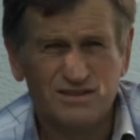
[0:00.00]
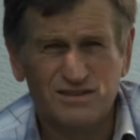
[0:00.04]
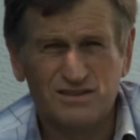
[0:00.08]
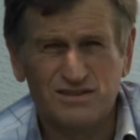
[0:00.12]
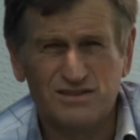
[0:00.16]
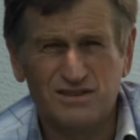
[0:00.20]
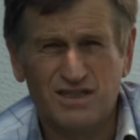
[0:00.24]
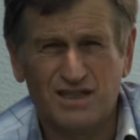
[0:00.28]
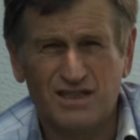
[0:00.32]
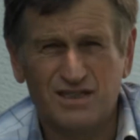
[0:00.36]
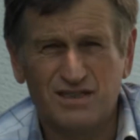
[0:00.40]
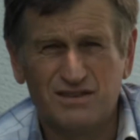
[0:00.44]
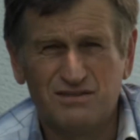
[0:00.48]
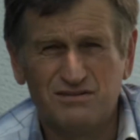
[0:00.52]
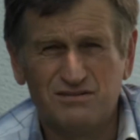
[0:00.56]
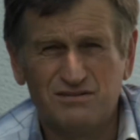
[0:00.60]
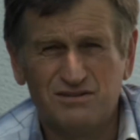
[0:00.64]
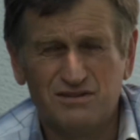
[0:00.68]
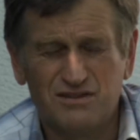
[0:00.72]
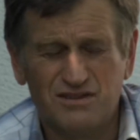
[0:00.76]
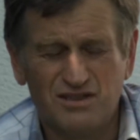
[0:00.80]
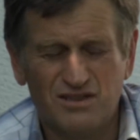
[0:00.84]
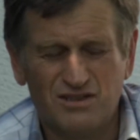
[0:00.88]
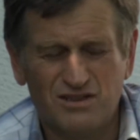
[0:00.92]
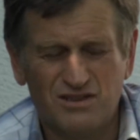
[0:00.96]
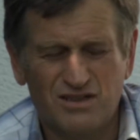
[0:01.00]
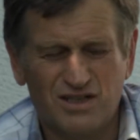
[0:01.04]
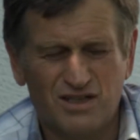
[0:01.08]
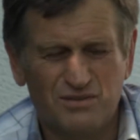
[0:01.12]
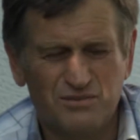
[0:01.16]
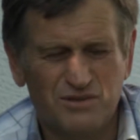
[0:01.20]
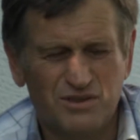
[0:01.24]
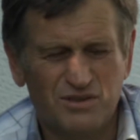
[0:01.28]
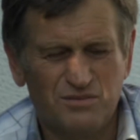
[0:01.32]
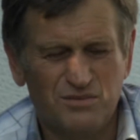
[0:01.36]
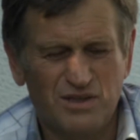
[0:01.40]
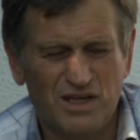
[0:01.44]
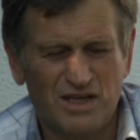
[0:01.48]
Za kilogram
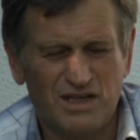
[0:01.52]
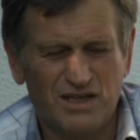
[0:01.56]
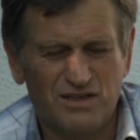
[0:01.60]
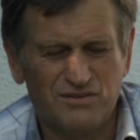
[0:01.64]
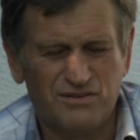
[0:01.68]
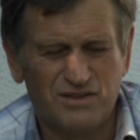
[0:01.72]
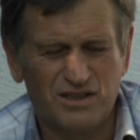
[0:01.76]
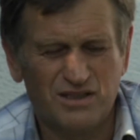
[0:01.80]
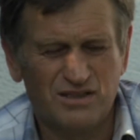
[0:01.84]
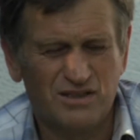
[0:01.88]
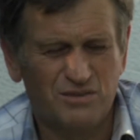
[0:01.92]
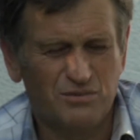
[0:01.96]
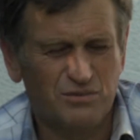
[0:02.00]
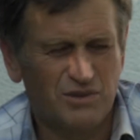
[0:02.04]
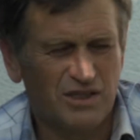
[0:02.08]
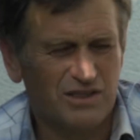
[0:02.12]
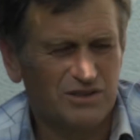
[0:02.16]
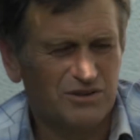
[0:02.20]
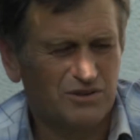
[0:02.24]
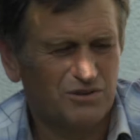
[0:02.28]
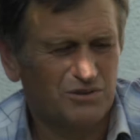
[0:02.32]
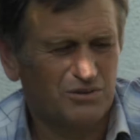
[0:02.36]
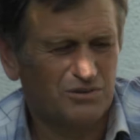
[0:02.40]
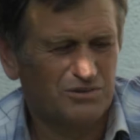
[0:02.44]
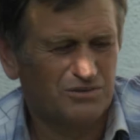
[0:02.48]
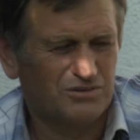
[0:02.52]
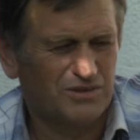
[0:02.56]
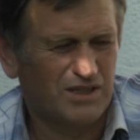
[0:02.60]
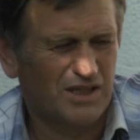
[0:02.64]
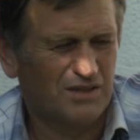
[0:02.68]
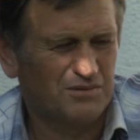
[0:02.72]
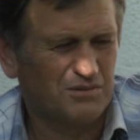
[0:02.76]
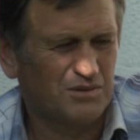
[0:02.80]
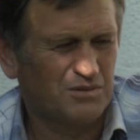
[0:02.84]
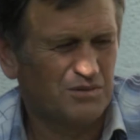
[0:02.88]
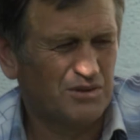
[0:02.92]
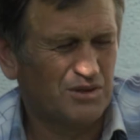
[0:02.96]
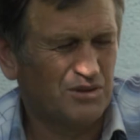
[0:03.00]
ziemniaka wtedy płacił w
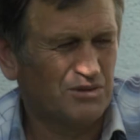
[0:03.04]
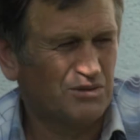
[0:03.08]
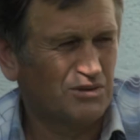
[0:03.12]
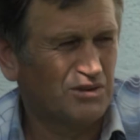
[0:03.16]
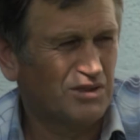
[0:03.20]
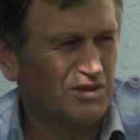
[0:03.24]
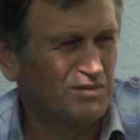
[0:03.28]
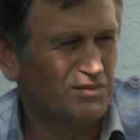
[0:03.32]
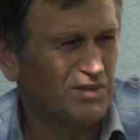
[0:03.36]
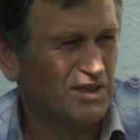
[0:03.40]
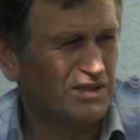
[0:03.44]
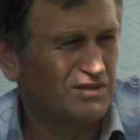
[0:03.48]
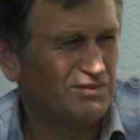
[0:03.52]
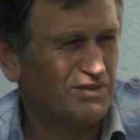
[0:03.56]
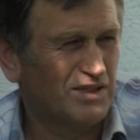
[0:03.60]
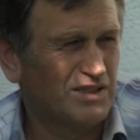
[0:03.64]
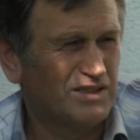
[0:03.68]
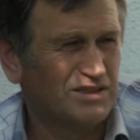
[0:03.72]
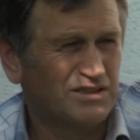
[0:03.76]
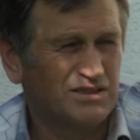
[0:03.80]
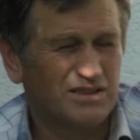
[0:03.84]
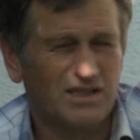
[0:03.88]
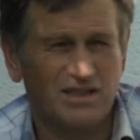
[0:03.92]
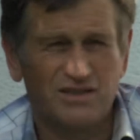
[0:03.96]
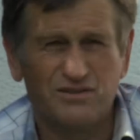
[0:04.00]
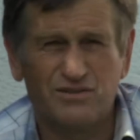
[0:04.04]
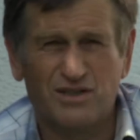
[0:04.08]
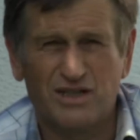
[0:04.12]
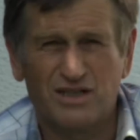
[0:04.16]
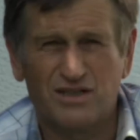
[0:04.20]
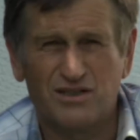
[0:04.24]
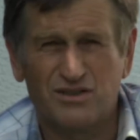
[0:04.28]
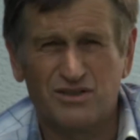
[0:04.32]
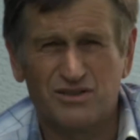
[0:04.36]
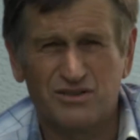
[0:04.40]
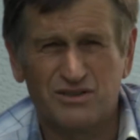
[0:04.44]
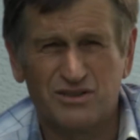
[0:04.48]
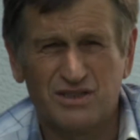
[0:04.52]
tamtym roku chyba 22
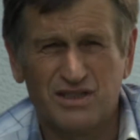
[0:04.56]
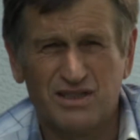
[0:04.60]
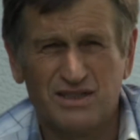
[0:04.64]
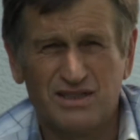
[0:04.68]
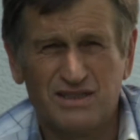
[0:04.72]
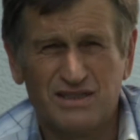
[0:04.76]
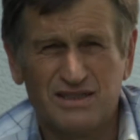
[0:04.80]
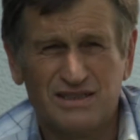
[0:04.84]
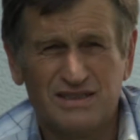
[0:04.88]
grosze.